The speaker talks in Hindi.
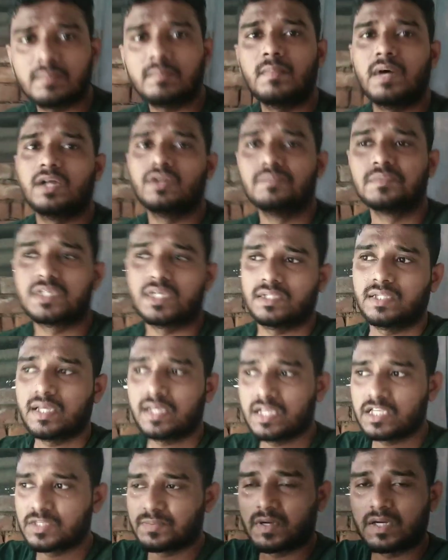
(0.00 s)
तब मालूम चलता
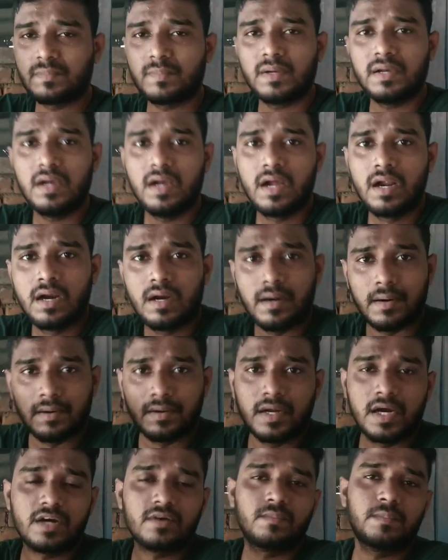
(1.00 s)
है कि इस बार
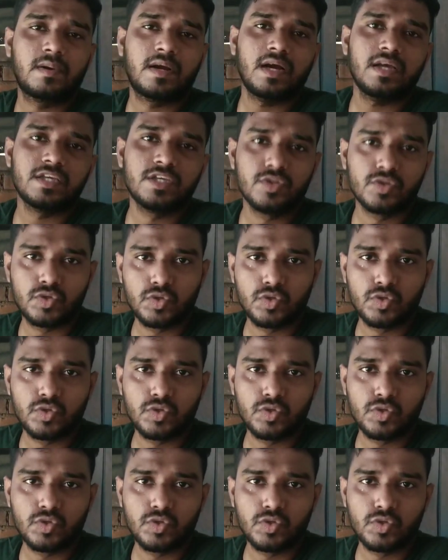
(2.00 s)
में नर्व का